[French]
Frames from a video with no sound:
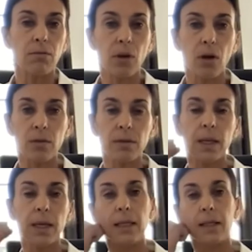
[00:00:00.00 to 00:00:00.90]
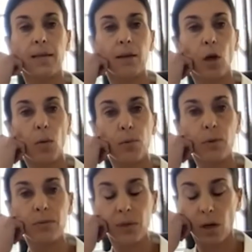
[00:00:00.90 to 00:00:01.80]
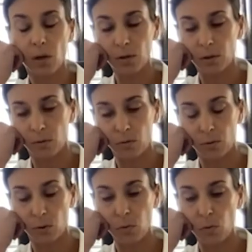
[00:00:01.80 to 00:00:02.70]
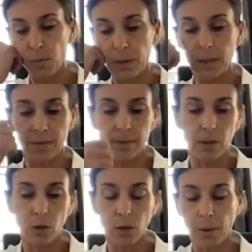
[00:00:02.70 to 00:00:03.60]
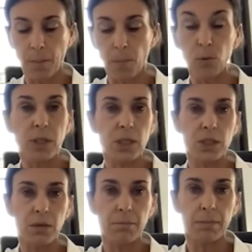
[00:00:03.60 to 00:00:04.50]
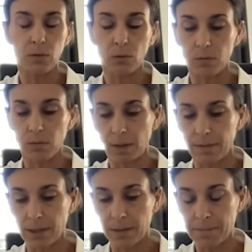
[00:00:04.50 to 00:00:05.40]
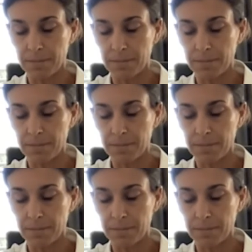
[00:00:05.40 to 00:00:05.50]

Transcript: fait rentrer des travailleurs un peu différents dans le, groupe des travailleurs protégés par le droit du travail.